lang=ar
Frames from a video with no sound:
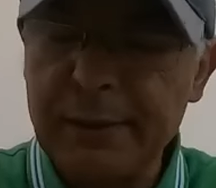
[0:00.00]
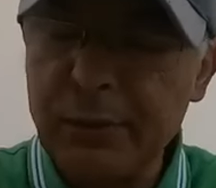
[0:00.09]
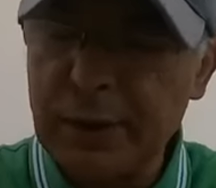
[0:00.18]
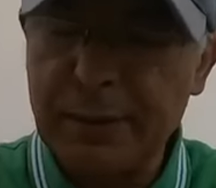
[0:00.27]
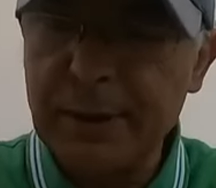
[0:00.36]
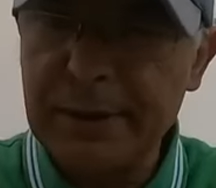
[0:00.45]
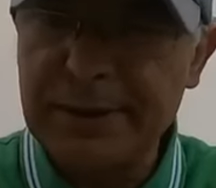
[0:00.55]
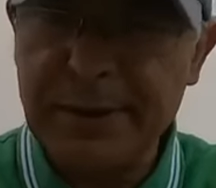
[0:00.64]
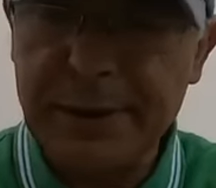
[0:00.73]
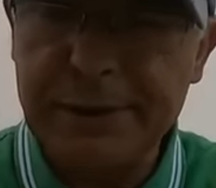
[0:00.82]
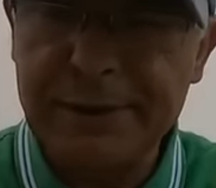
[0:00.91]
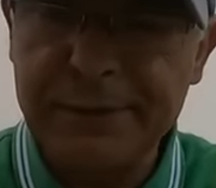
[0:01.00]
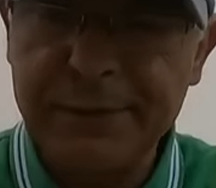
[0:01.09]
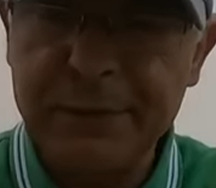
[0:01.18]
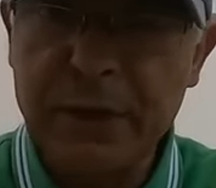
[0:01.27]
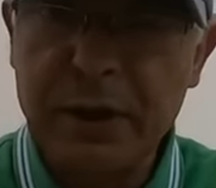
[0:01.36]
المقابله تسالات
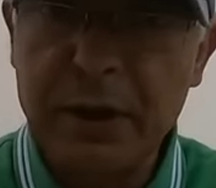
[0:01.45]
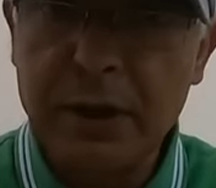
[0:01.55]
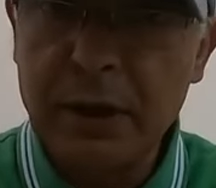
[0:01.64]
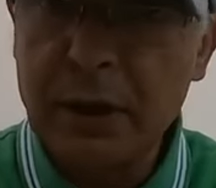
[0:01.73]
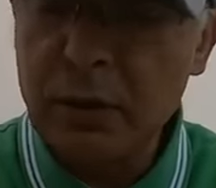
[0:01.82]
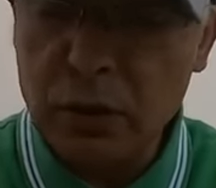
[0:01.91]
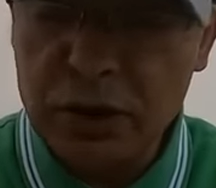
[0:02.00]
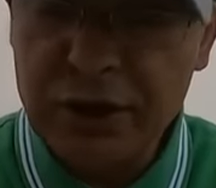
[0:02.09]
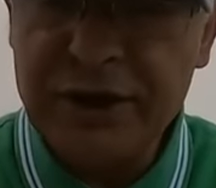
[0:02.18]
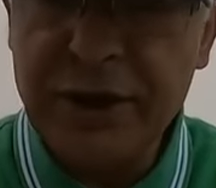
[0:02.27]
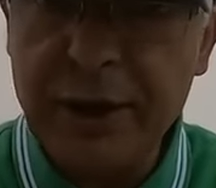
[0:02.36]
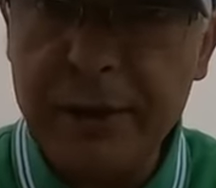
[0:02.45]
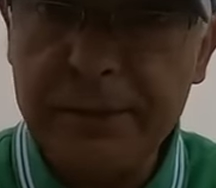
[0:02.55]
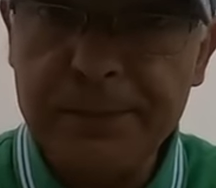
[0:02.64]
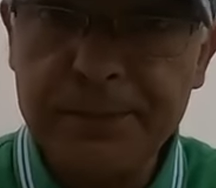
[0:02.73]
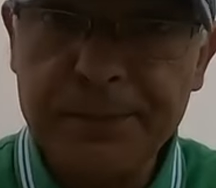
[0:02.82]
كلشي انتهى
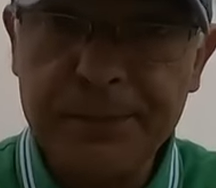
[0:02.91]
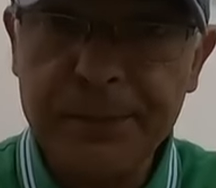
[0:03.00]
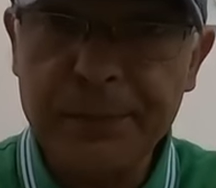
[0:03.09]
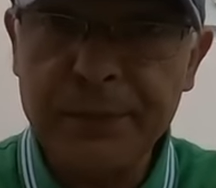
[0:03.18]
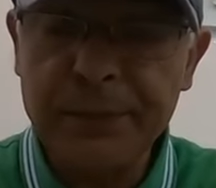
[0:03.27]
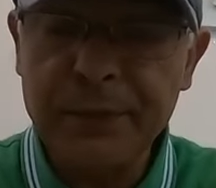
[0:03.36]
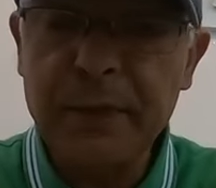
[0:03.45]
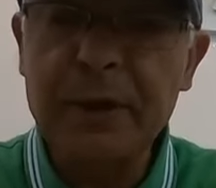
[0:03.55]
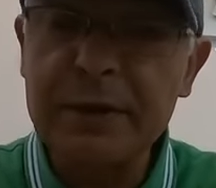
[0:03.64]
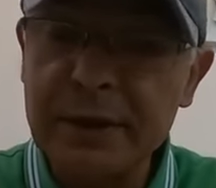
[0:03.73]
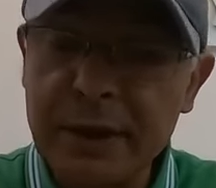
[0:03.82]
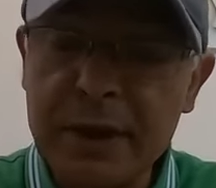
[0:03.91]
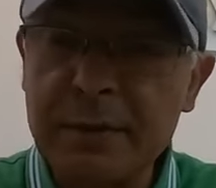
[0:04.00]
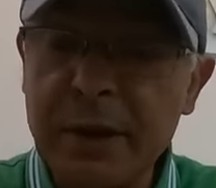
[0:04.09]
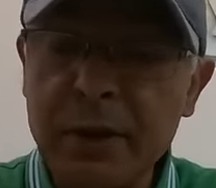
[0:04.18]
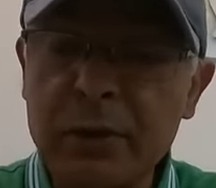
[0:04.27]
سير
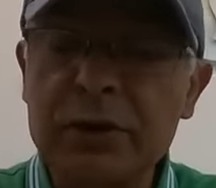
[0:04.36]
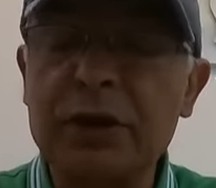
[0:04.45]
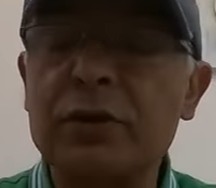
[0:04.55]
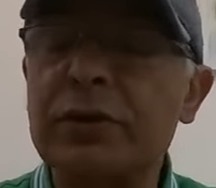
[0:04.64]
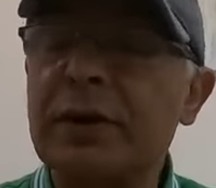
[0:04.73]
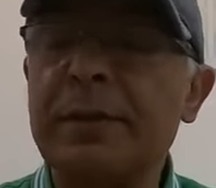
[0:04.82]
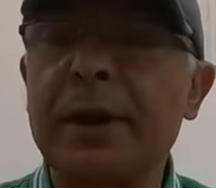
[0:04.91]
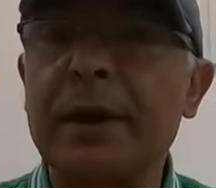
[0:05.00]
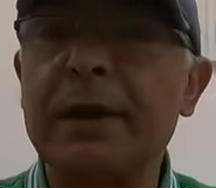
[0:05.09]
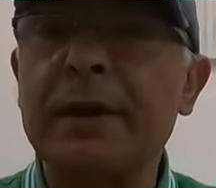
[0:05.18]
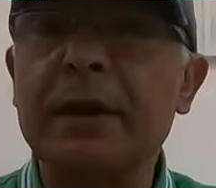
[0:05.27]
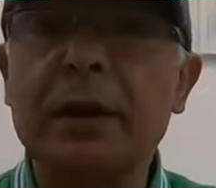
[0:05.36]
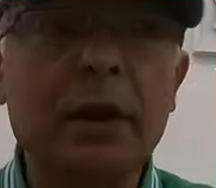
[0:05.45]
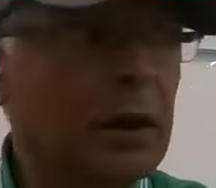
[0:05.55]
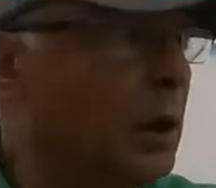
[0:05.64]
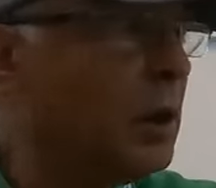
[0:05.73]
جمع حويجاتك وسير بحالك
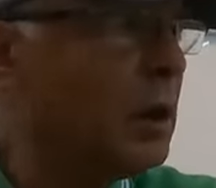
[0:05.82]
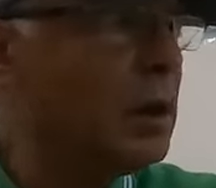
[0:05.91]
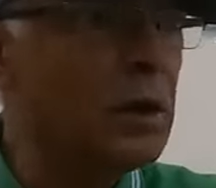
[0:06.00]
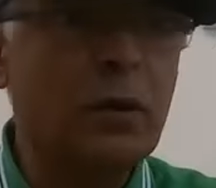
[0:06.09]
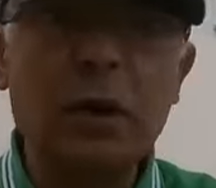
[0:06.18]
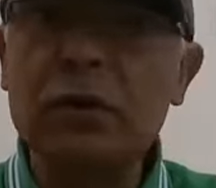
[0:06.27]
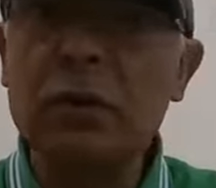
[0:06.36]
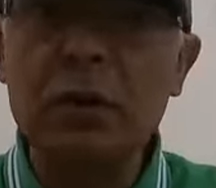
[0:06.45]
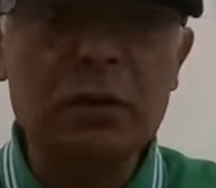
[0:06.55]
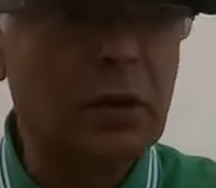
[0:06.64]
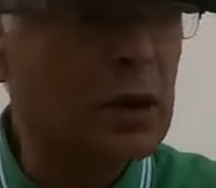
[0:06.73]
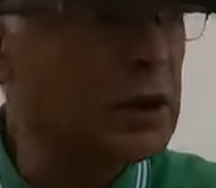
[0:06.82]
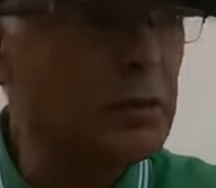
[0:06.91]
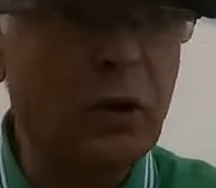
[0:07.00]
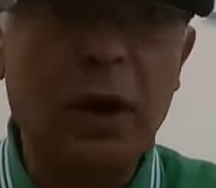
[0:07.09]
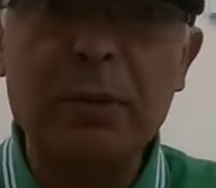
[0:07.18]
لا لا لا والو والو هذه
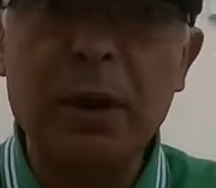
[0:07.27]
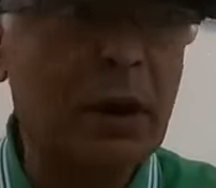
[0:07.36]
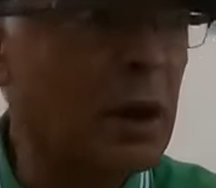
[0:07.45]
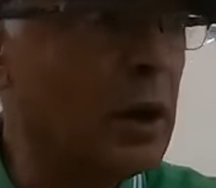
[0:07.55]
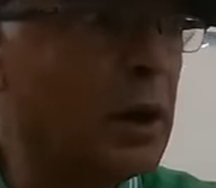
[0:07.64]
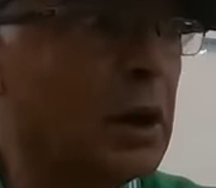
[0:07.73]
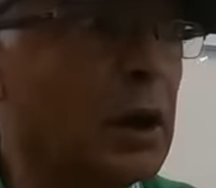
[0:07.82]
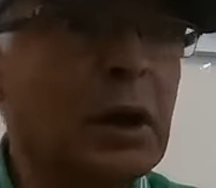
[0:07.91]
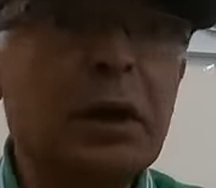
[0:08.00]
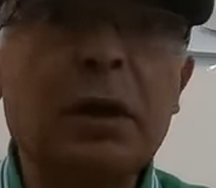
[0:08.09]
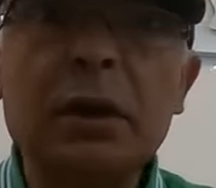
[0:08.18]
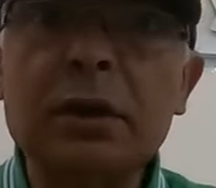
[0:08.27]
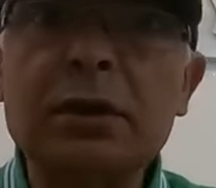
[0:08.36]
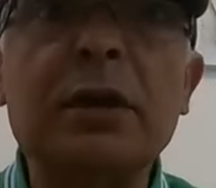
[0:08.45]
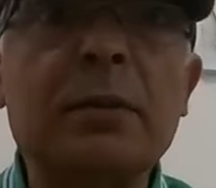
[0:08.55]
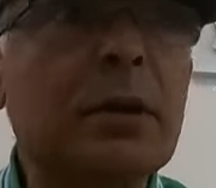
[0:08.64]
مؤامره آه،
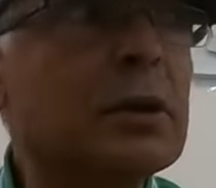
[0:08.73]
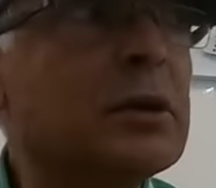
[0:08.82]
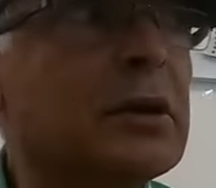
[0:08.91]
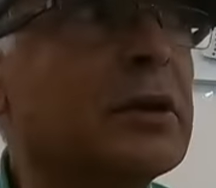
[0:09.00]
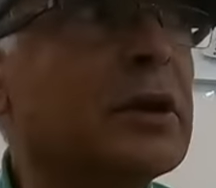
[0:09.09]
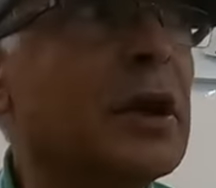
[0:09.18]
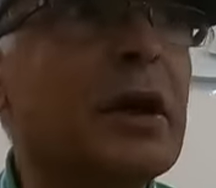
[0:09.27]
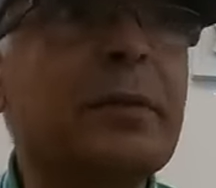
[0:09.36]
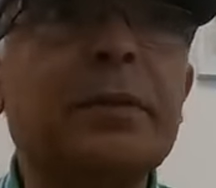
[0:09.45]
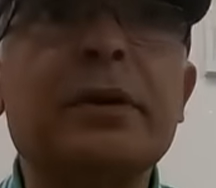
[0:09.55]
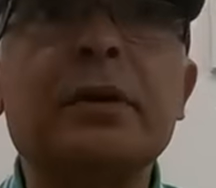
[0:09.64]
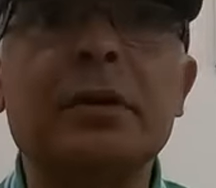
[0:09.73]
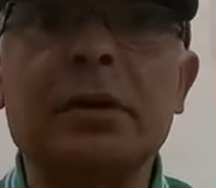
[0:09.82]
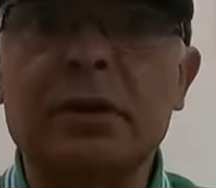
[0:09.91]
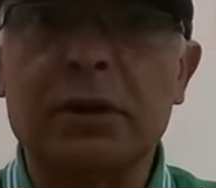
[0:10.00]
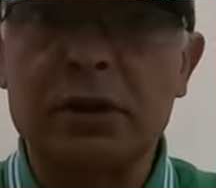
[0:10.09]
انت ما انت انت عربيت
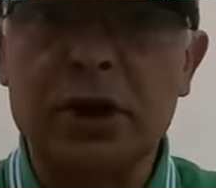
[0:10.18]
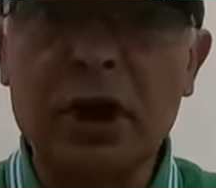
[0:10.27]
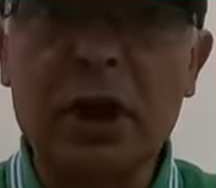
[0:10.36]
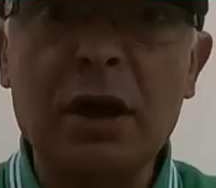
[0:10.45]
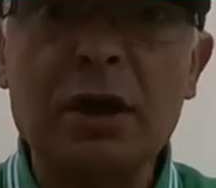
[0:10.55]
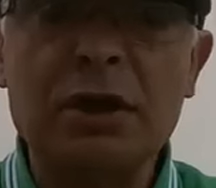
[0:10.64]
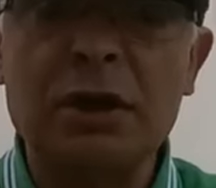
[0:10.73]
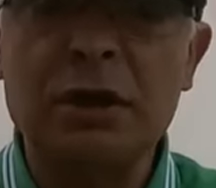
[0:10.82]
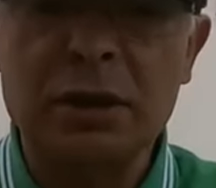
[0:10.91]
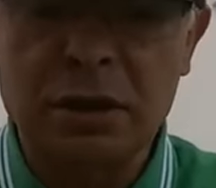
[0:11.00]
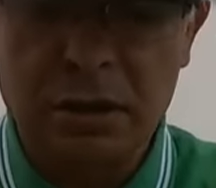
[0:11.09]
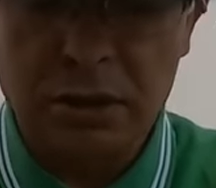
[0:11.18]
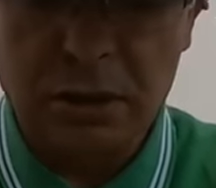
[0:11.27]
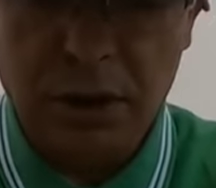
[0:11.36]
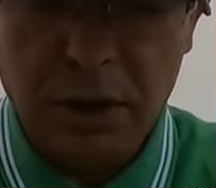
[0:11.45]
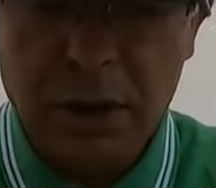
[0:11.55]
آه، غشاش
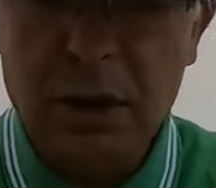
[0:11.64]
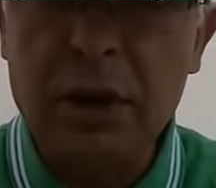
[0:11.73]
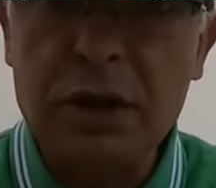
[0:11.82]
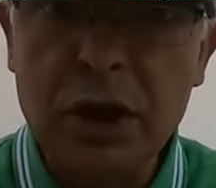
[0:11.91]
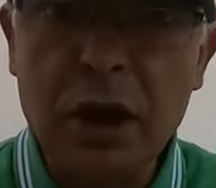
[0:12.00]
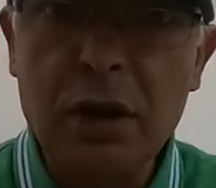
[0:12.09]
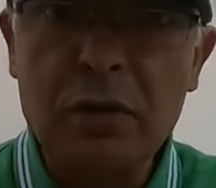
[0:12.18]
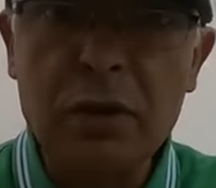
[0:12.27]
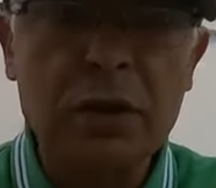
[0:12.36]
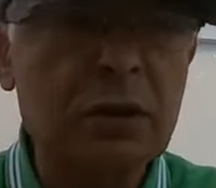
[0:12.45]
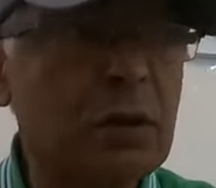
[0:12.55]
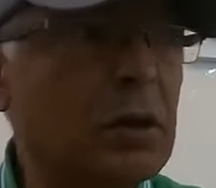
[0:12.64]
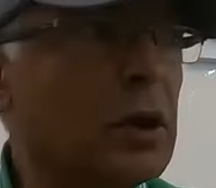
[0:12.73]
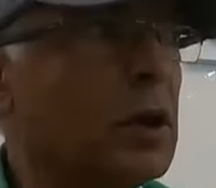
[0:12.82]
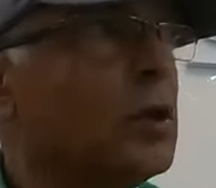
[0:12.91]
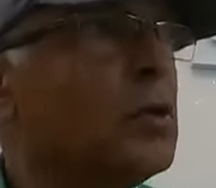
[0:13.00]
رشاوك
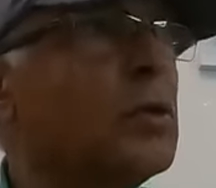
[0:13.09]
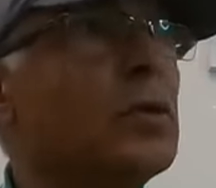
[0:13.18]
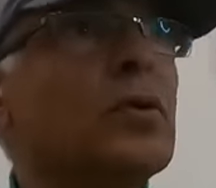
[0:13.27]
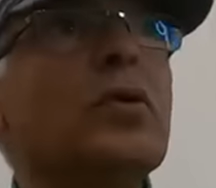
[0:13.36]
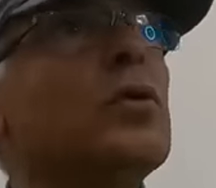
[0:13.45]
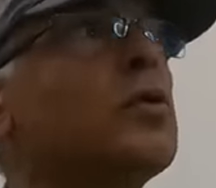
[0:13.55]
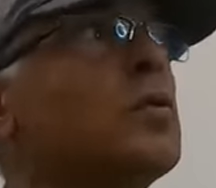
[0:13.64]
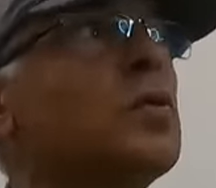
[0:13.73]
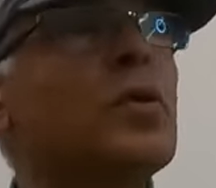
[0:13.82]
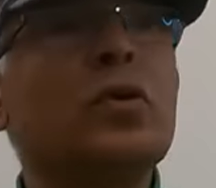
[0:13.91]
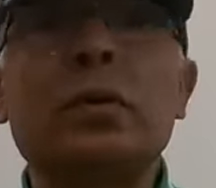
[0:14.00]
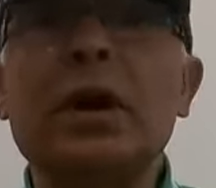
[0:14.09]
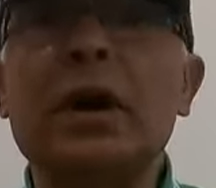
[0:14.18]
وكلكم كلكم